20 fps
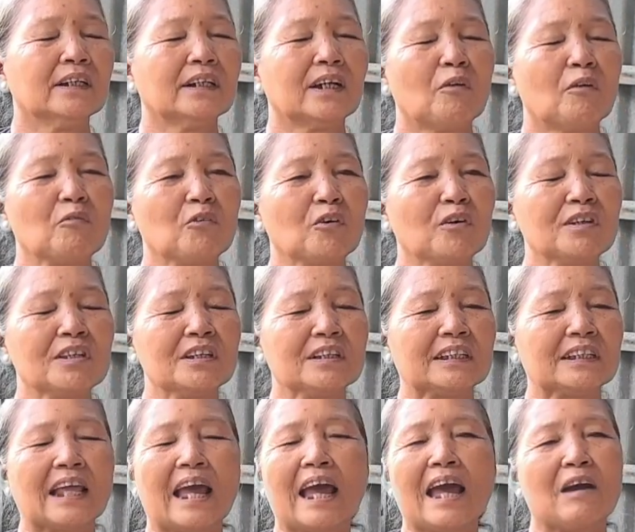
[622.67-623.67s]
chứ không có
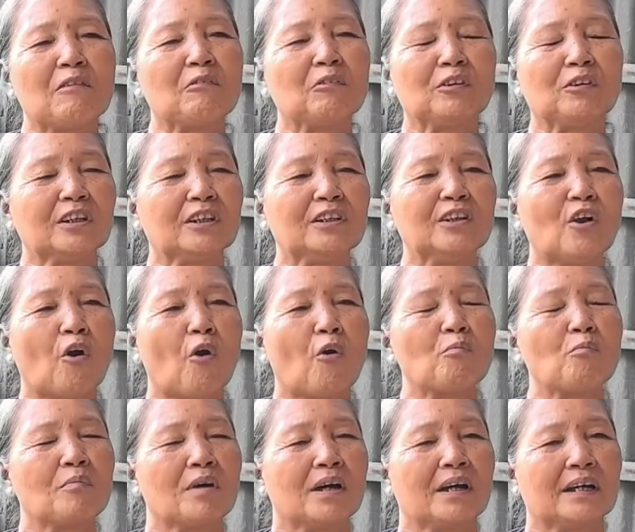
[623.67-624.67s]
như người ta, không có chữ
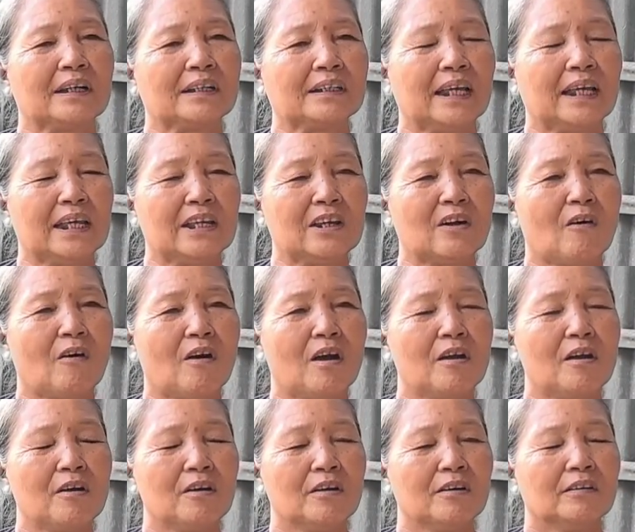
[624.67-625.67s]
lộn mà này
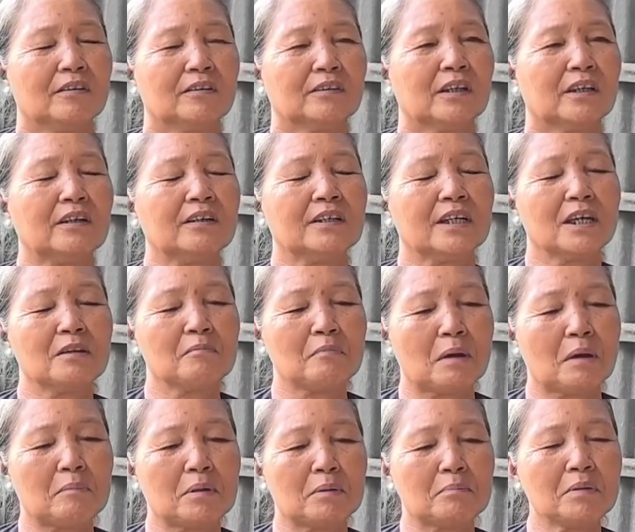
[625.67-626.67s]
nọ. Từ khi
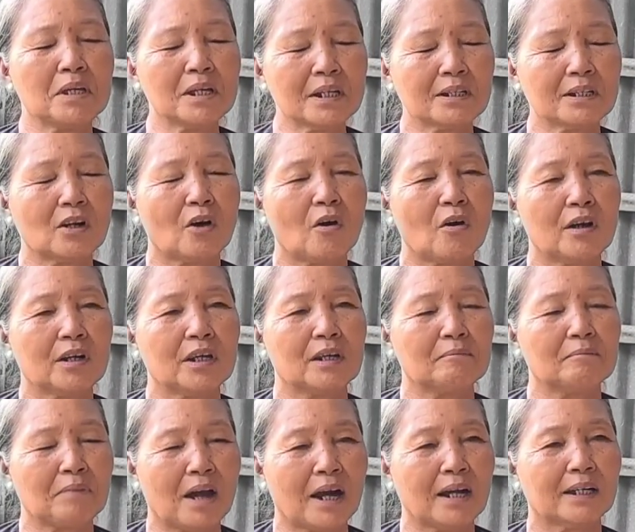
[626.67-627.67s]
mà mình biết lo
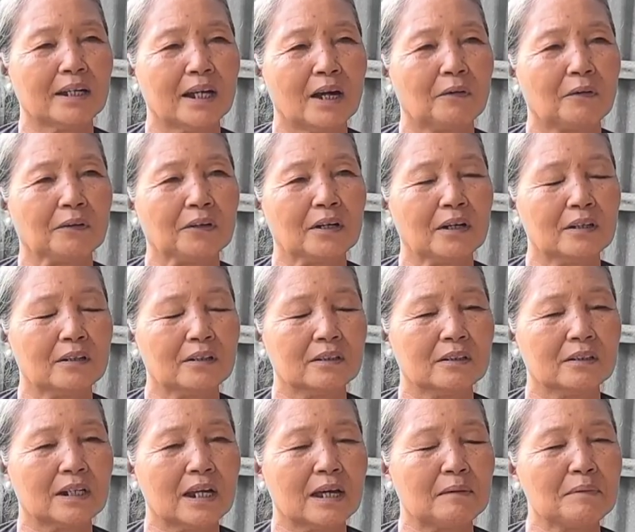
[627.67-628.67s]
niệm Phật rồi đó,
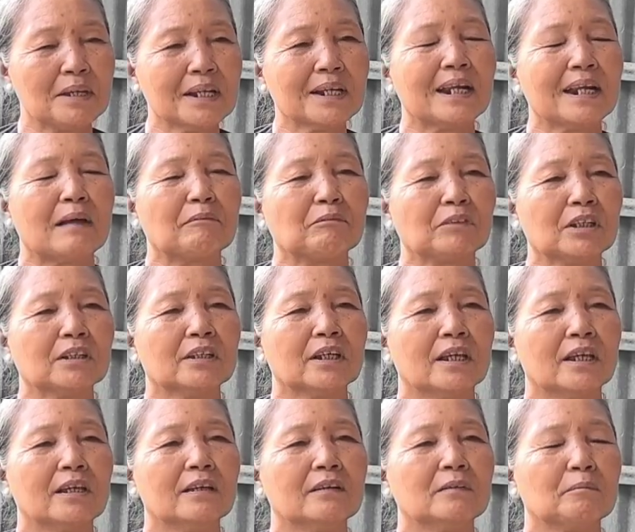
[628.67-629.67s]
là biết làm từ
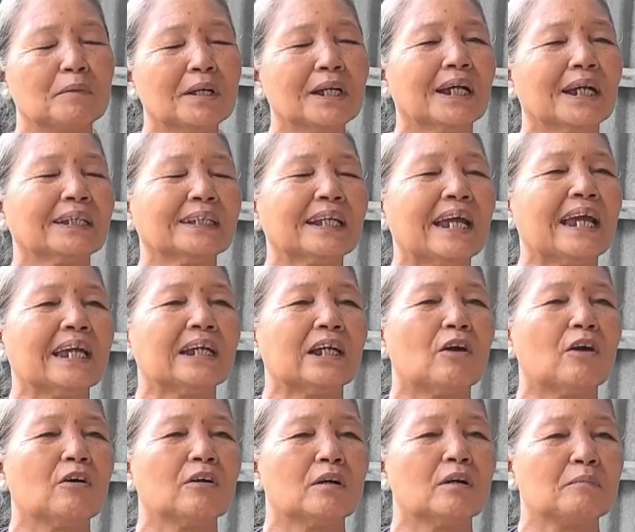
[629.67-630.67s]
thiện, biết ăn
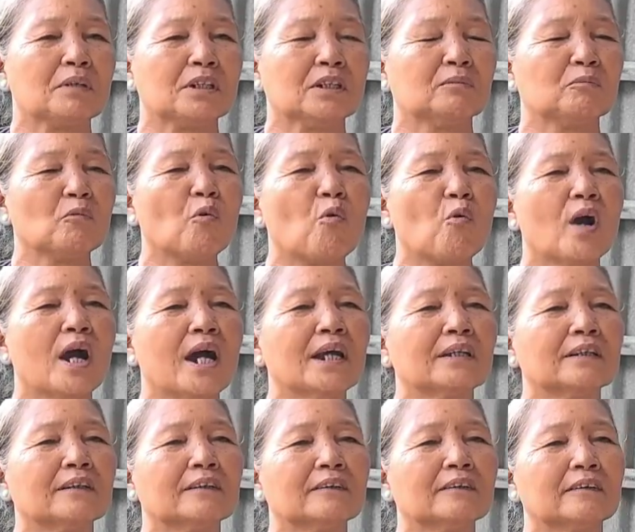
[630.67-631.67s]
chay rồi là mình buông
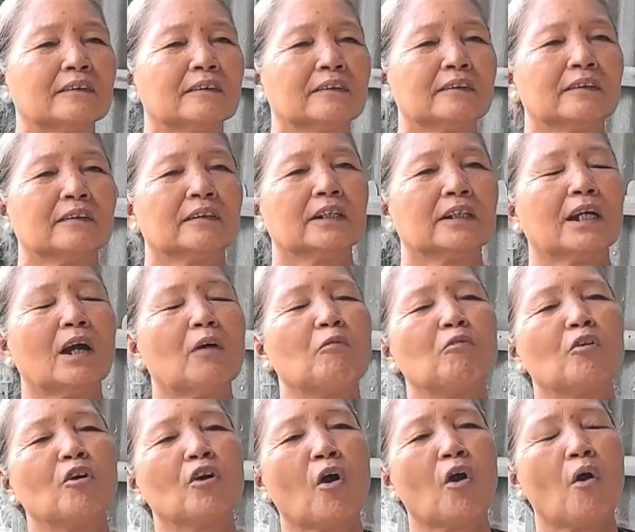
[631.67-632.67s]
hết,
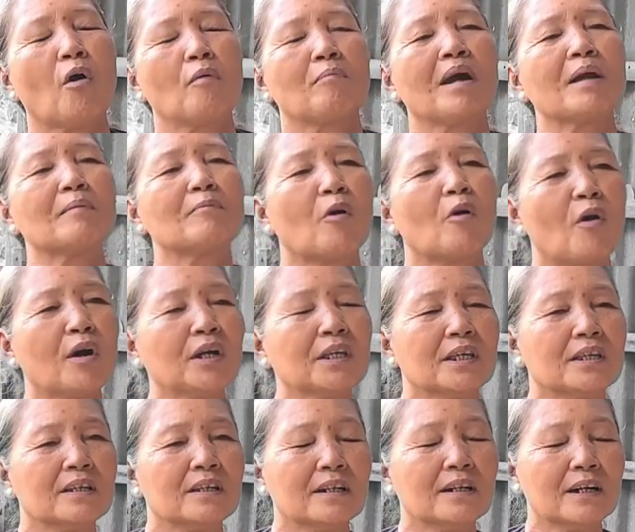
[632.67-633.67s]
không có còn mắc mỏ
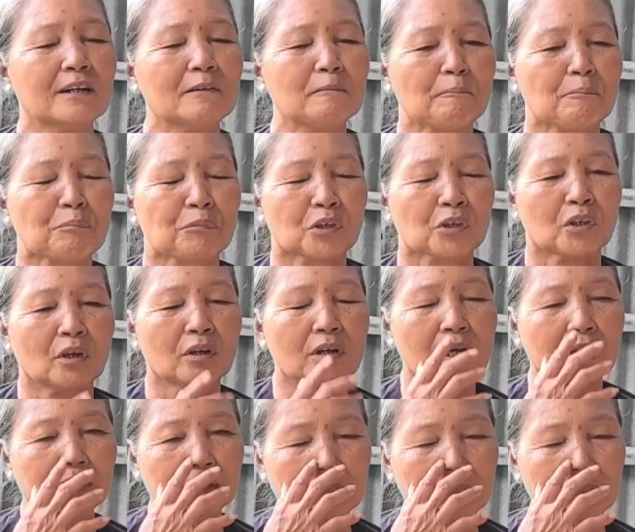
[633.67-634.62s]
gì nữa. Cho